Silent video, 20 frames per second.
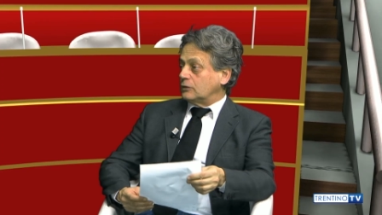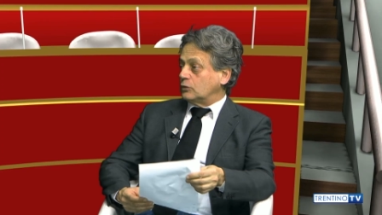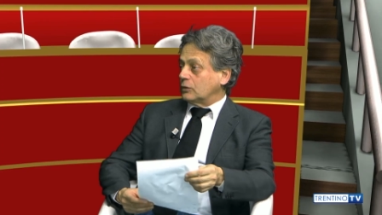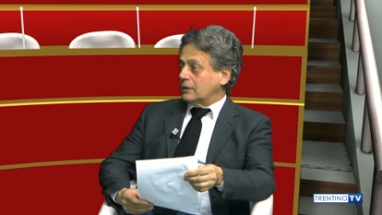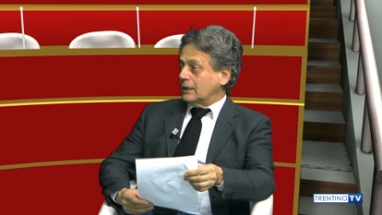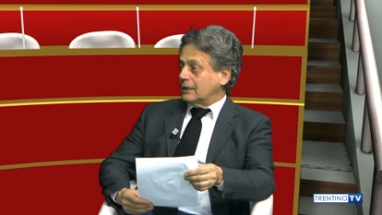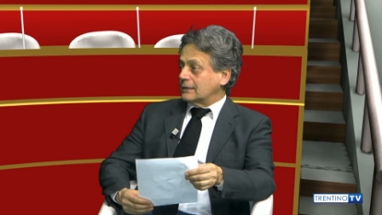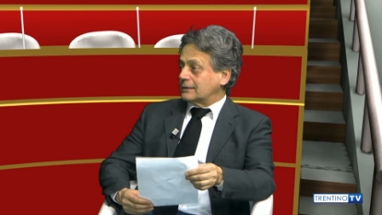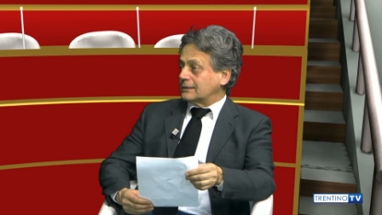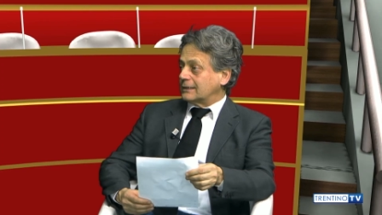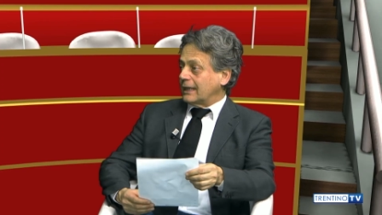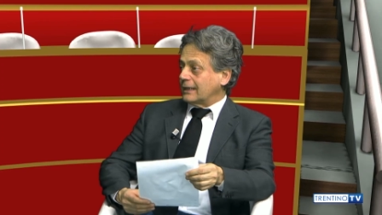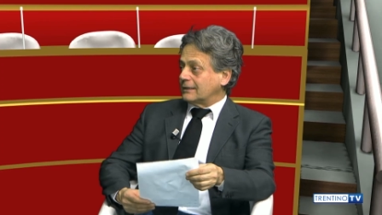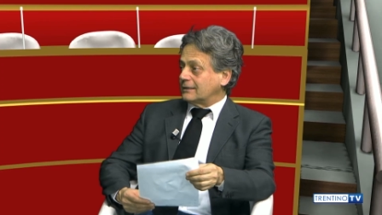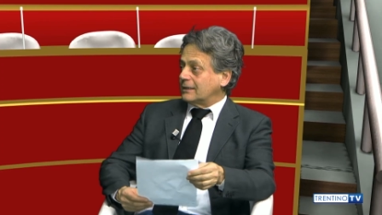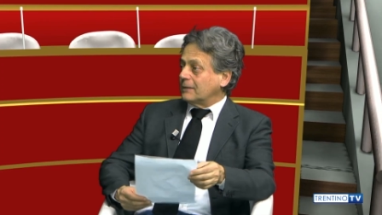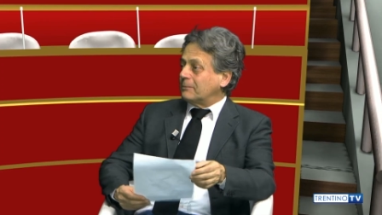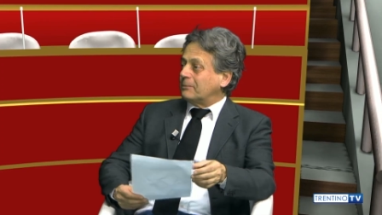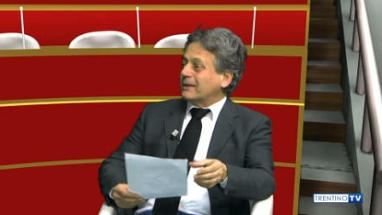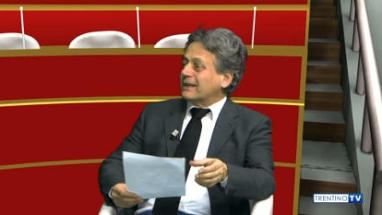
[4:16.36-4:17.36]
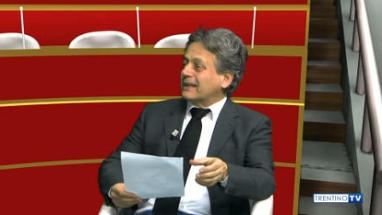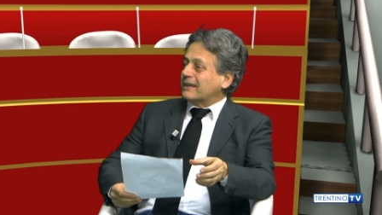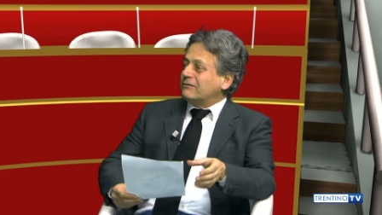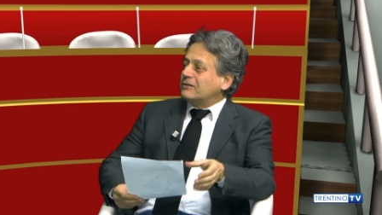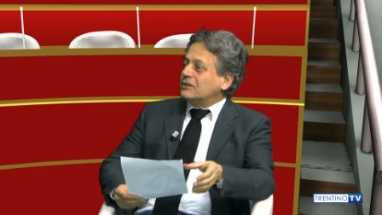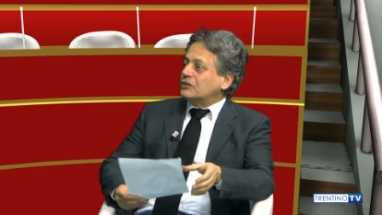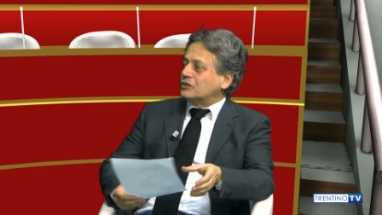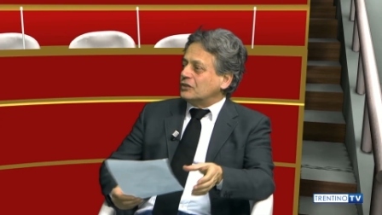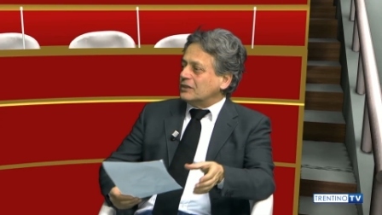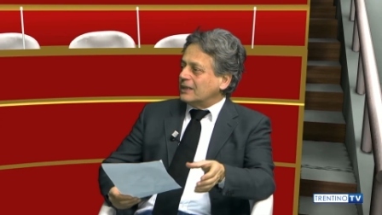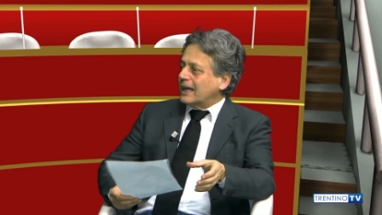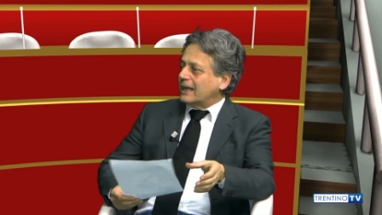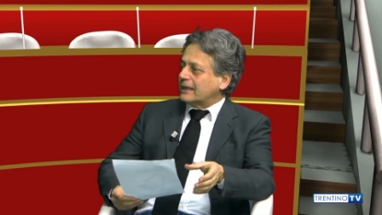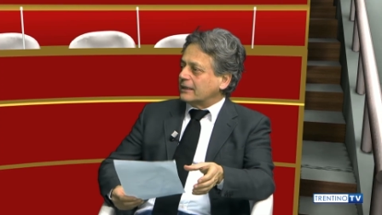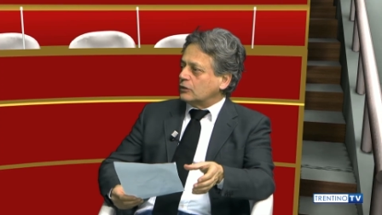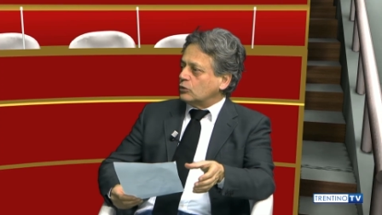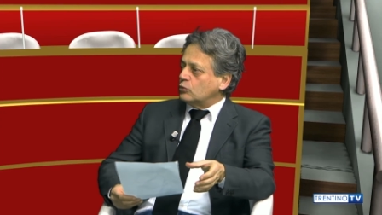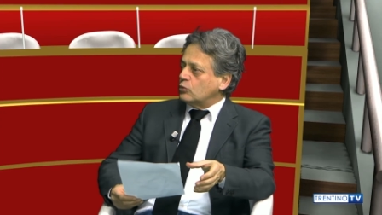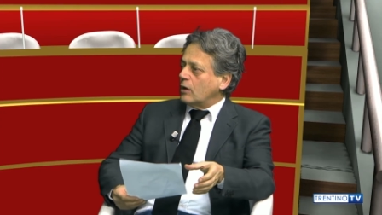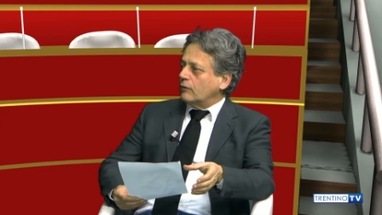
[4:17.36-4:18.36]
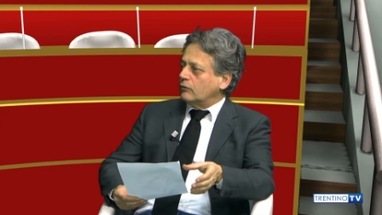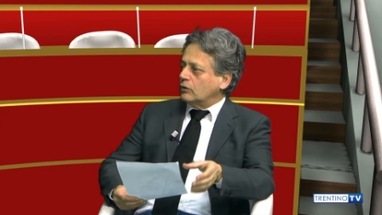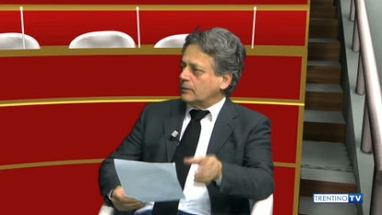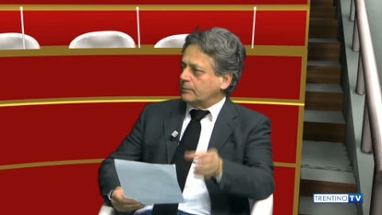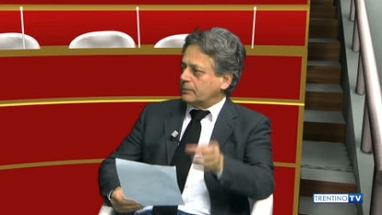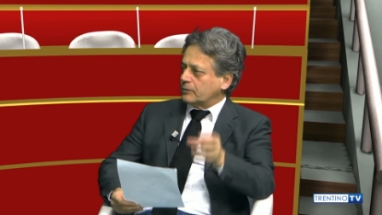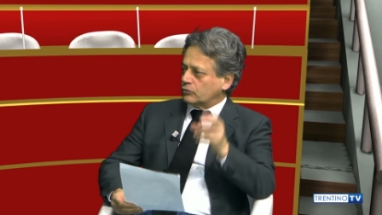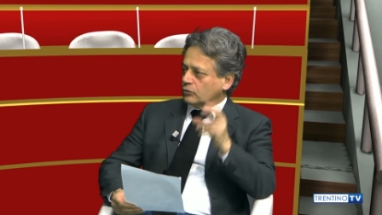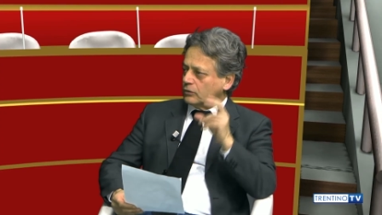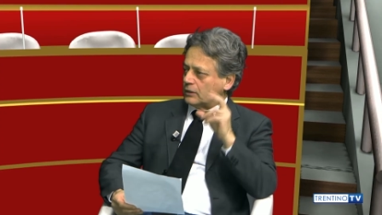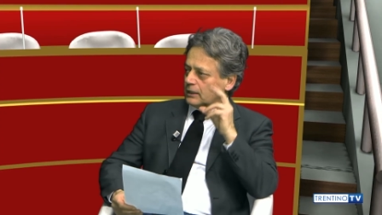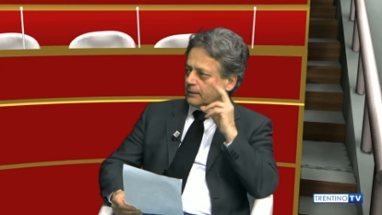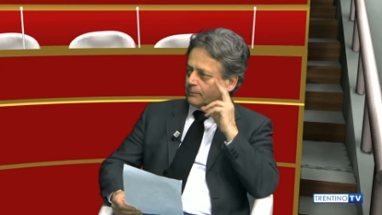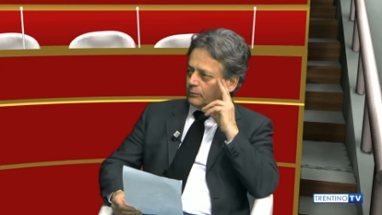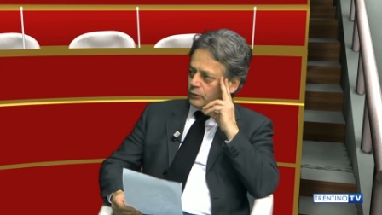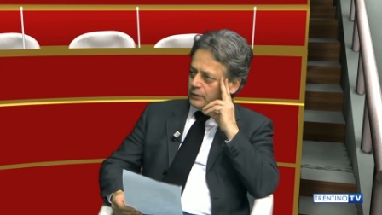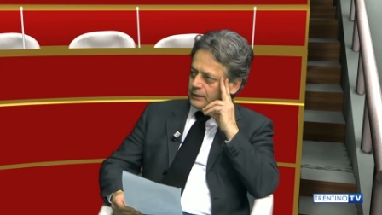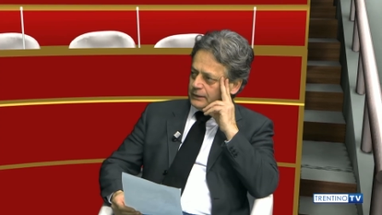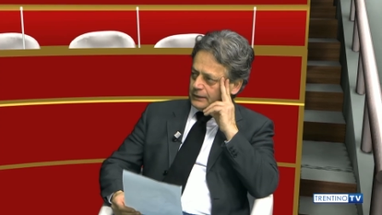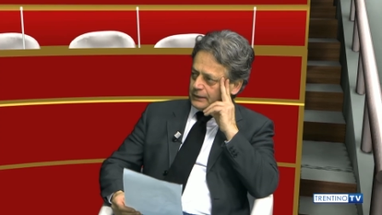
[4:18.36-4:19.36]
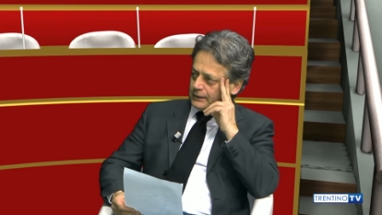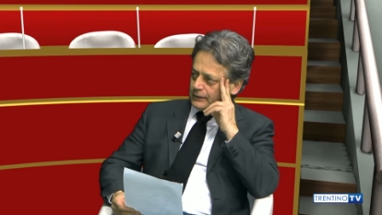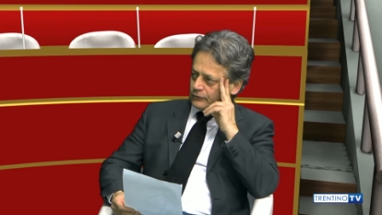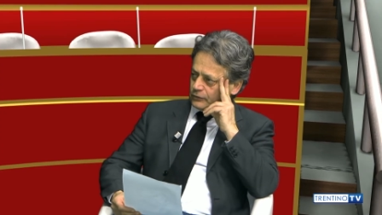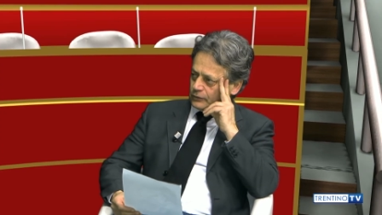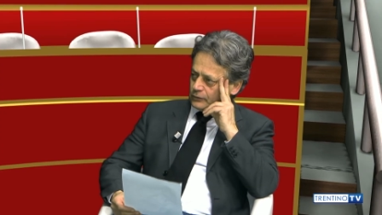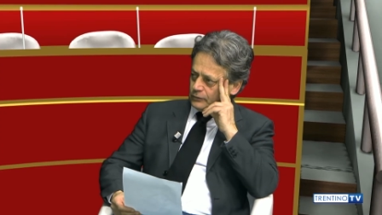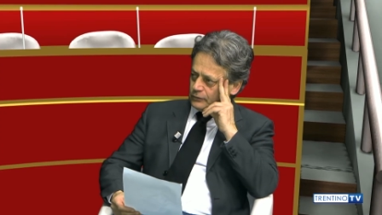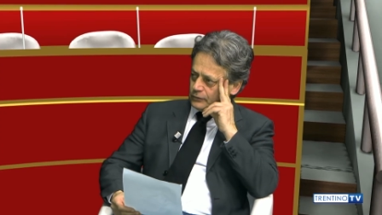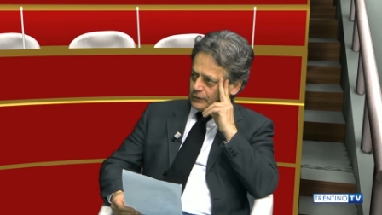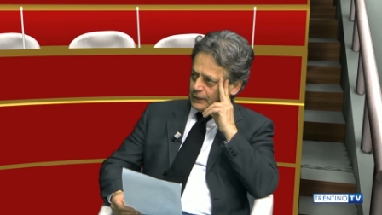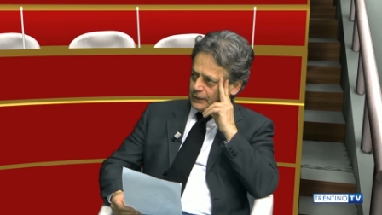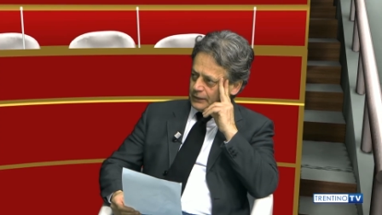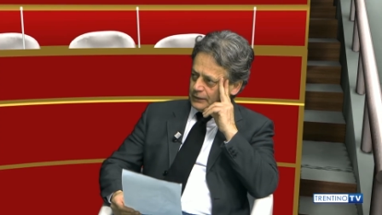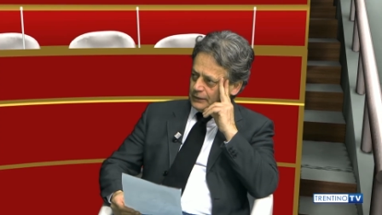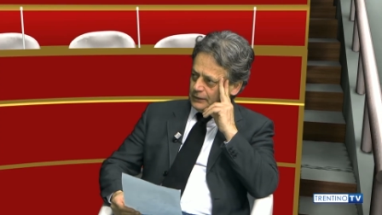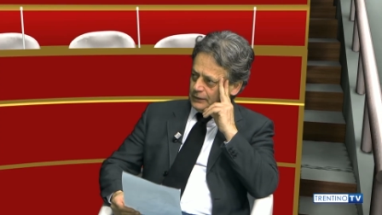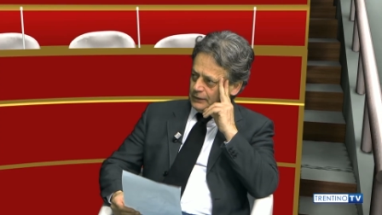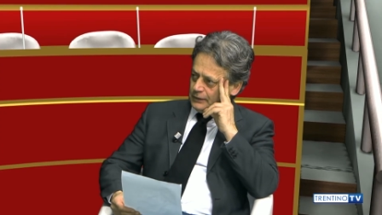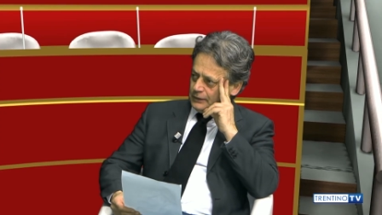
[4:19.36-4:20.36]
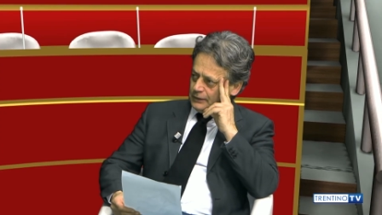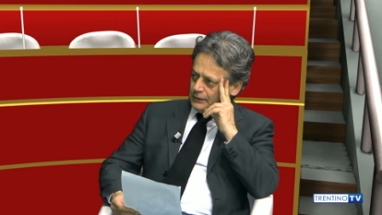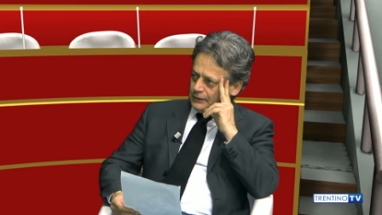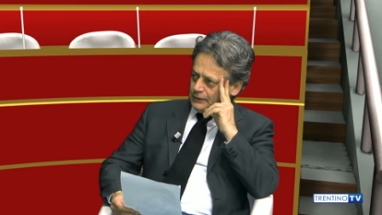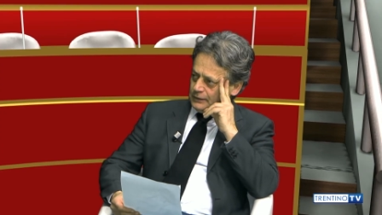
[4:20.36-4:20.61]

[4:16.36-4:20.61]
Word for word: elettori alle 7 per avvicinare di nuovo le persone alla politica, secondo lei? Sta